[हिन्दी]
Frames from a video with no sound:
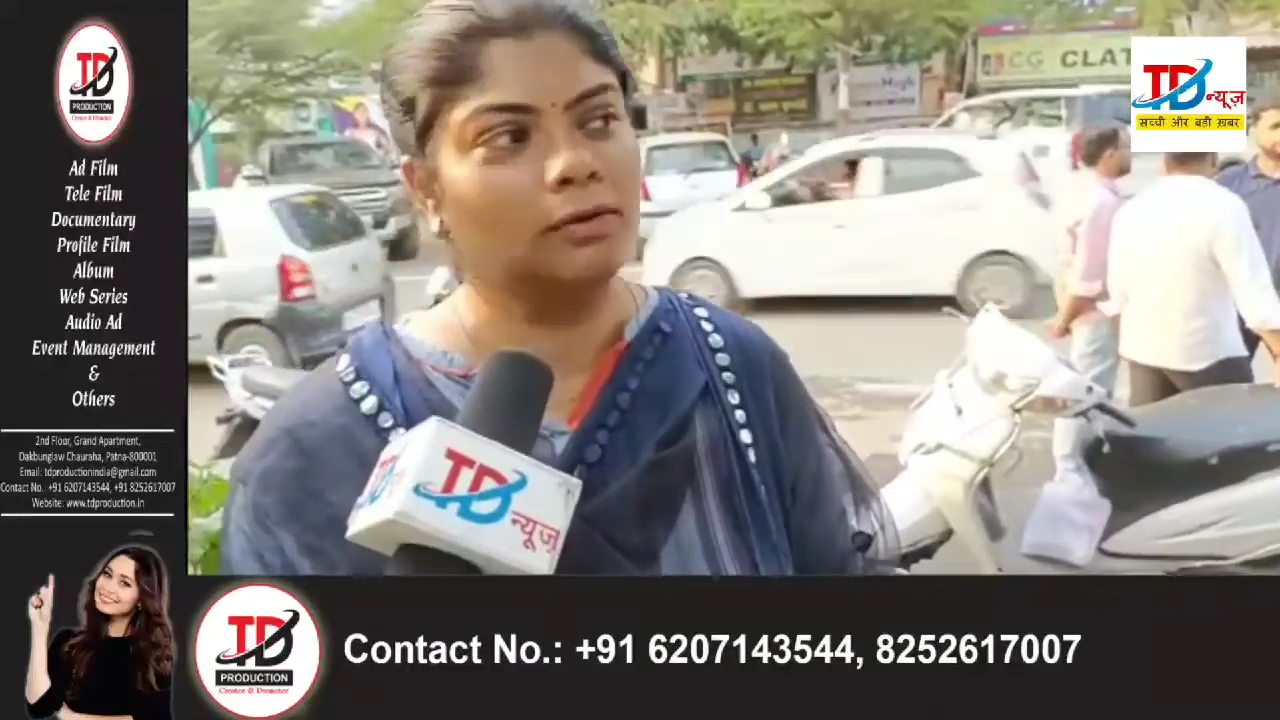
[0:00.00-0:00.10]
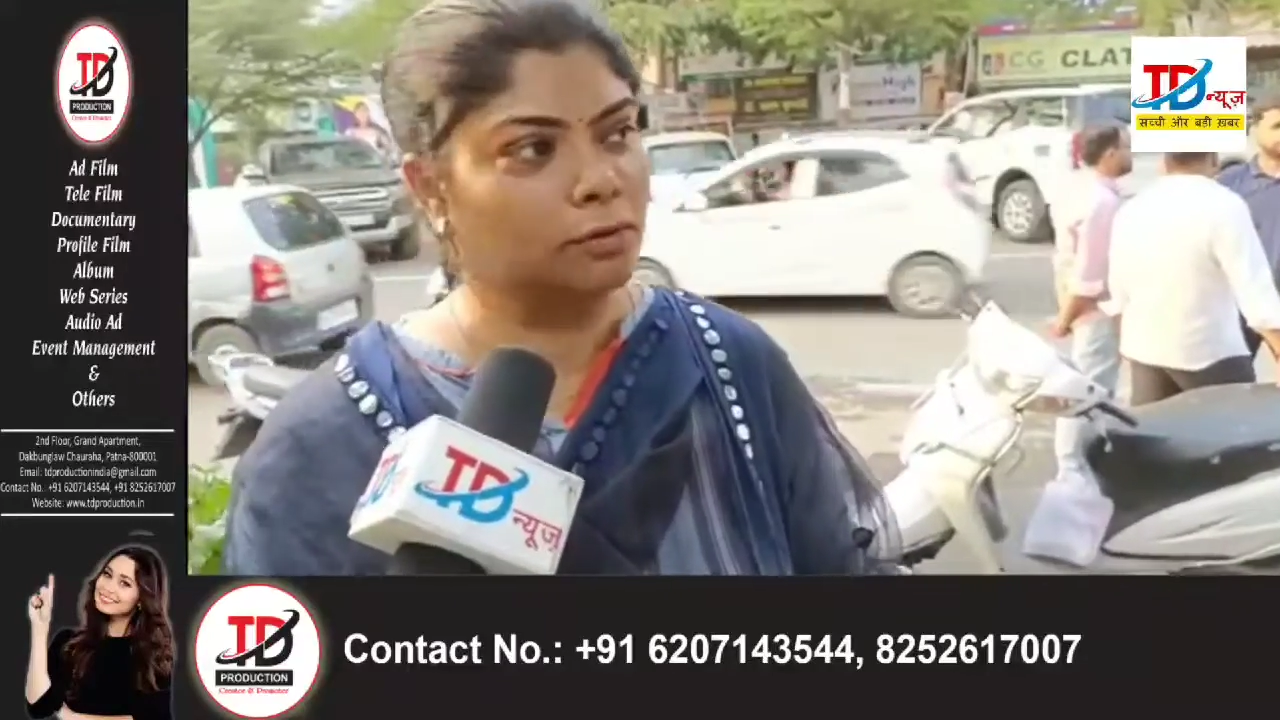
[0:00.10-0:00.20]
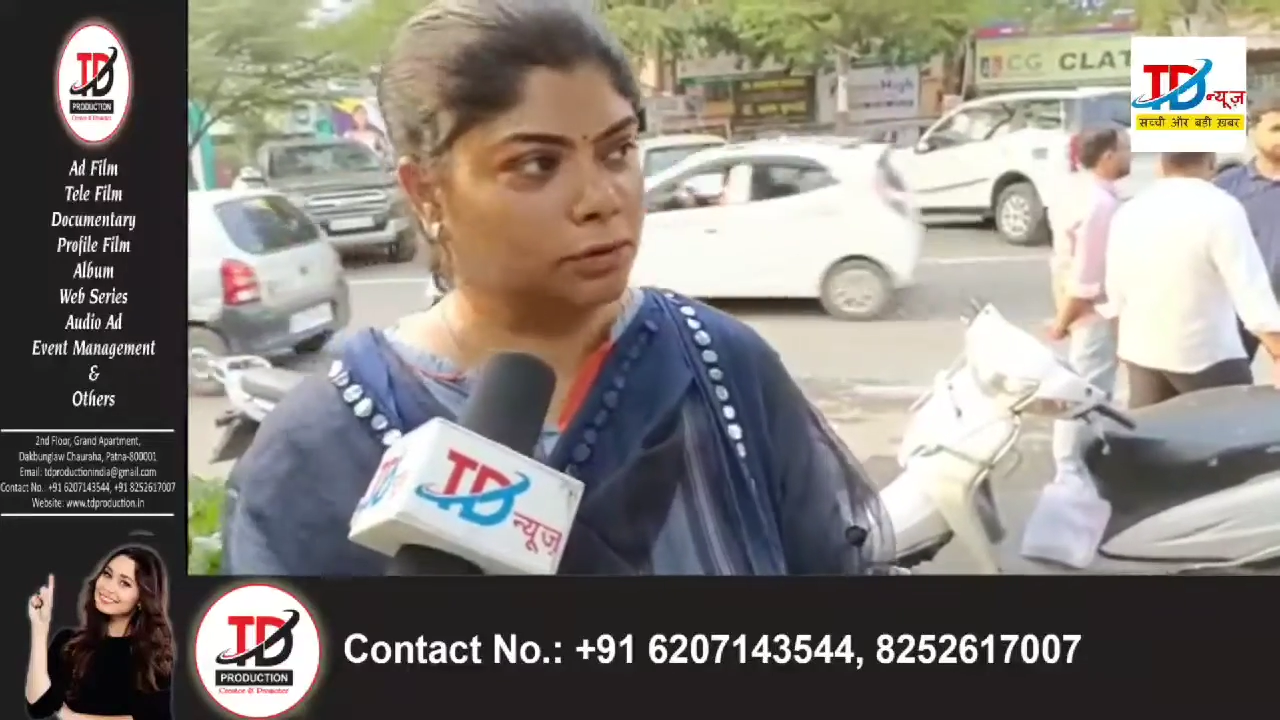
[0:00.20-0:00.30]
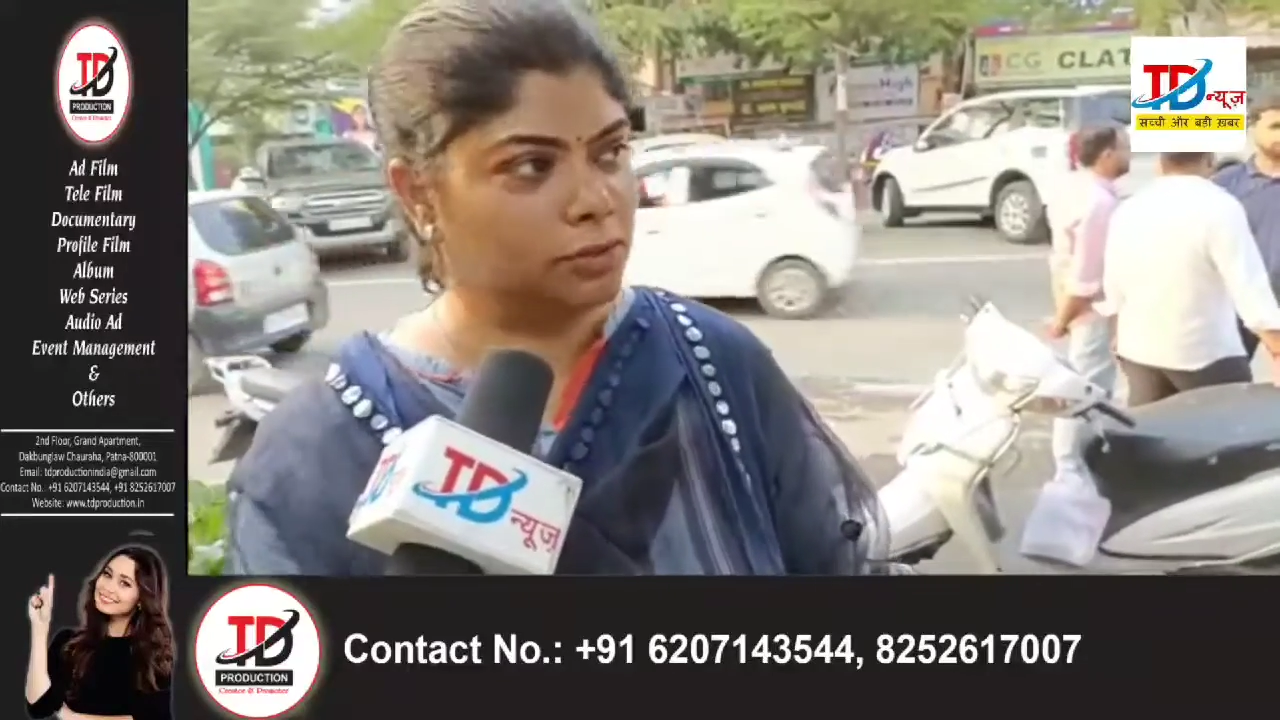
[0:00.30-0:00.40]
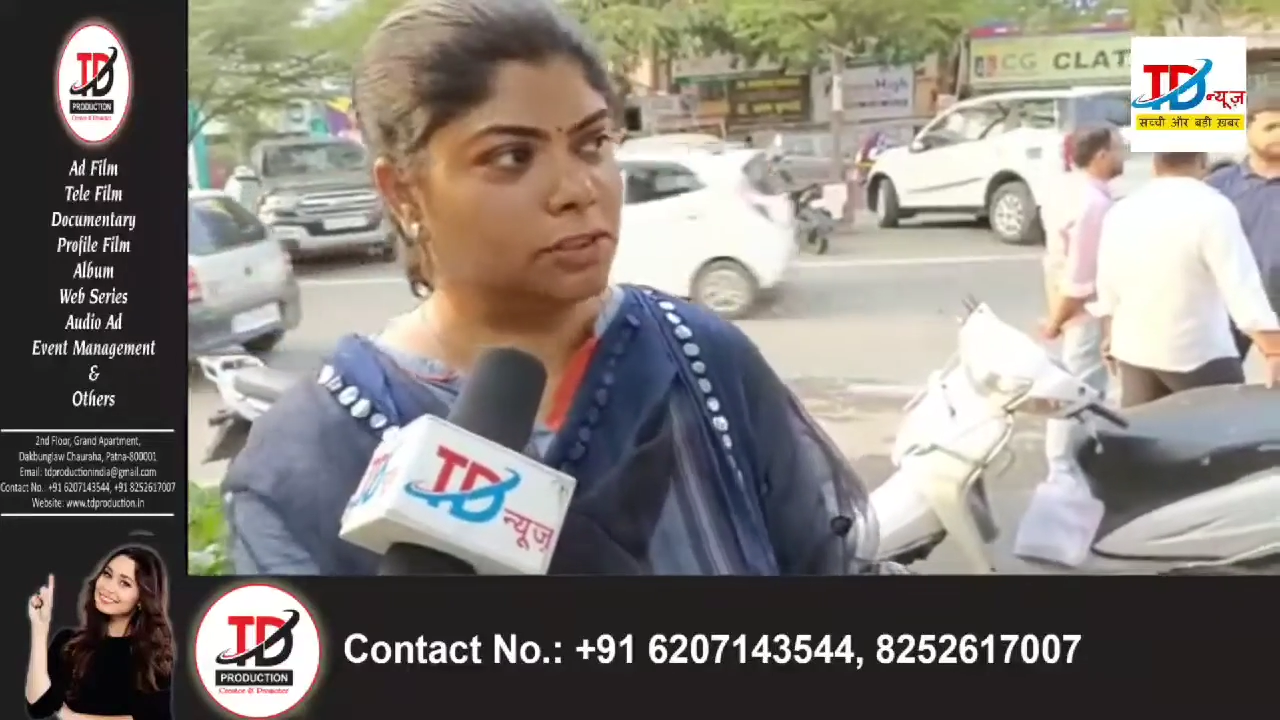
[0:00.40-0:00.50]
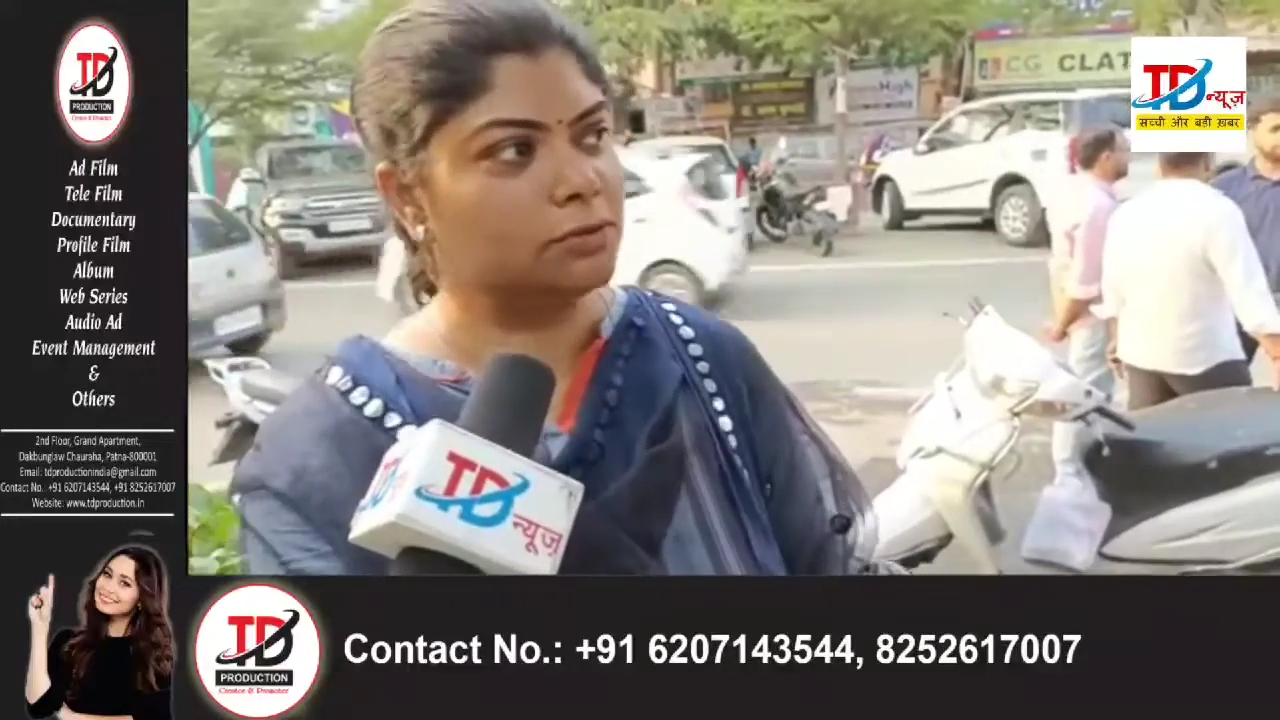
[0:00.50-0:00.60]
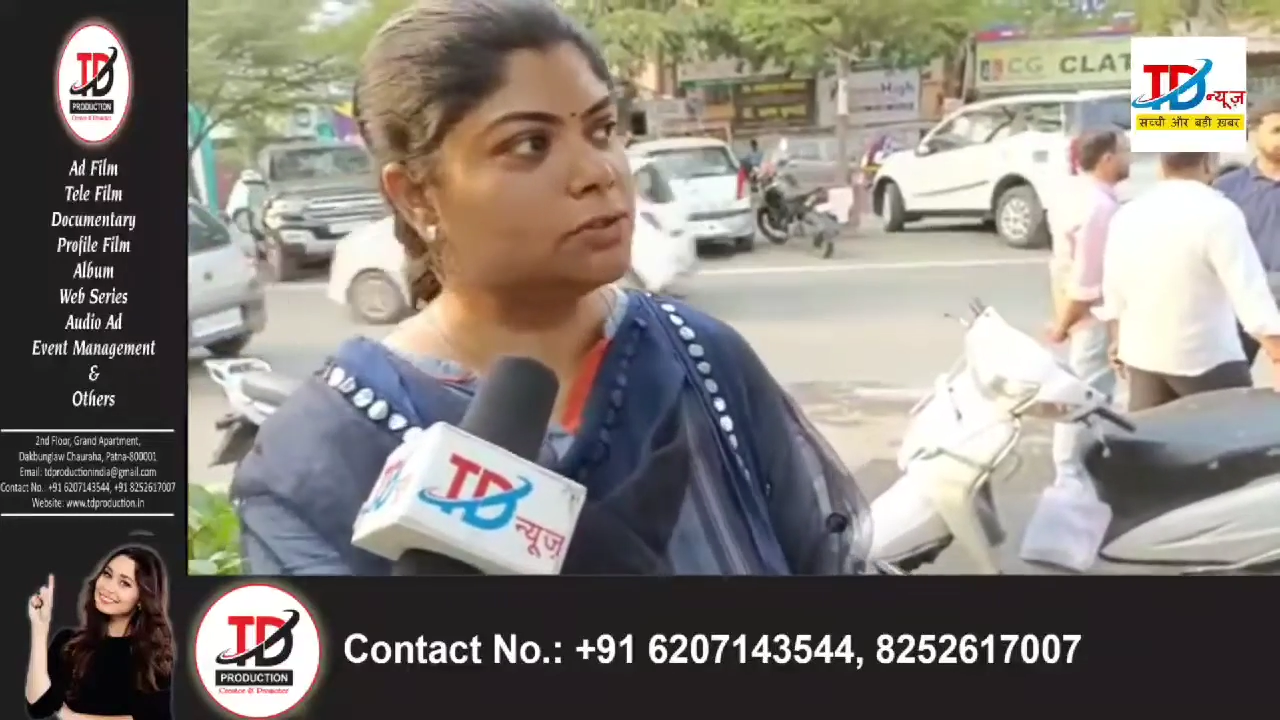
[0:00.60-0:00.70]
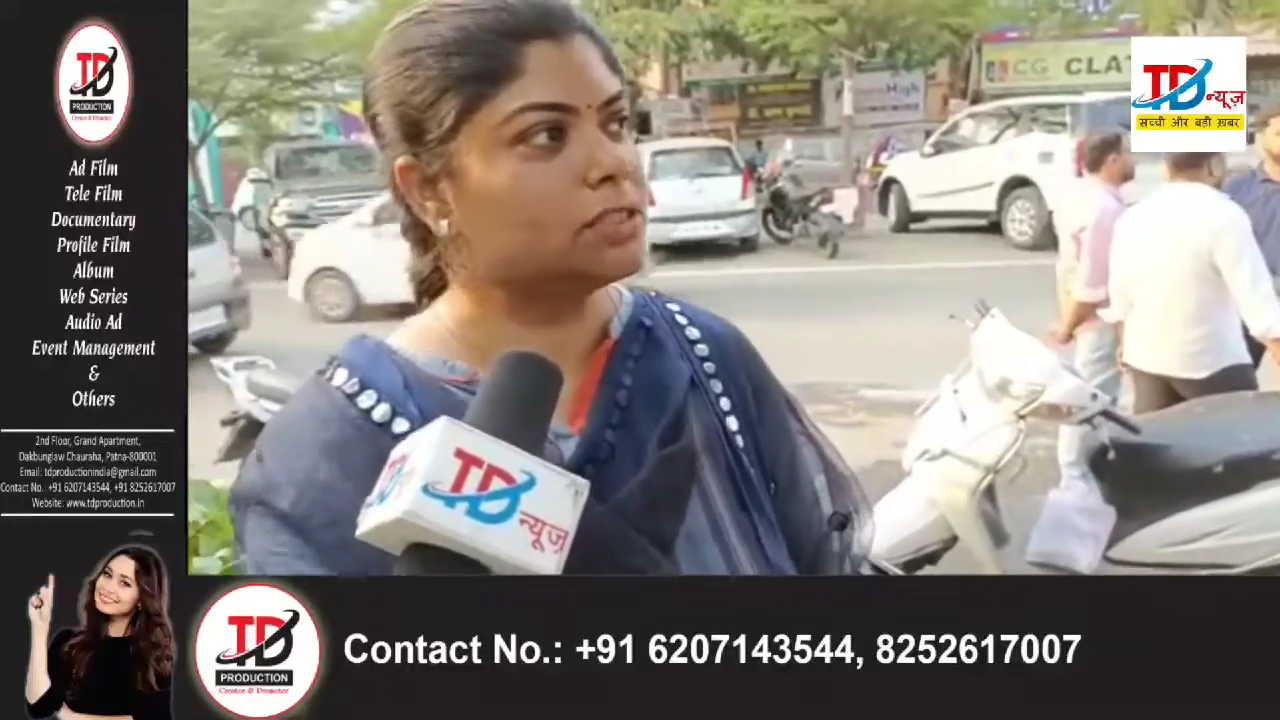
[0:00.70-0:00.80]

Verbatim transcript: खगोल तो इसी रोड